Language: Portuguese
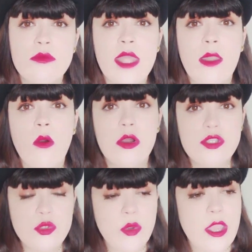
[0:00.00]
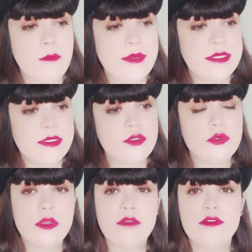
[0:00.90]
um negócio, eu
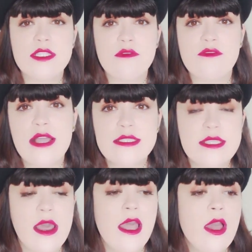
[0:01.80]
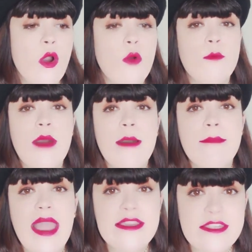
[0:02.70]
preciso que você faça uma
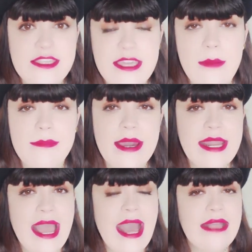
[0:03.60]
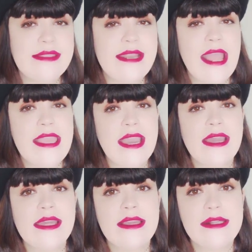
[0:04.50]
magia para atrair
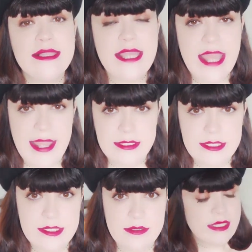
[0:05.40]
clientes.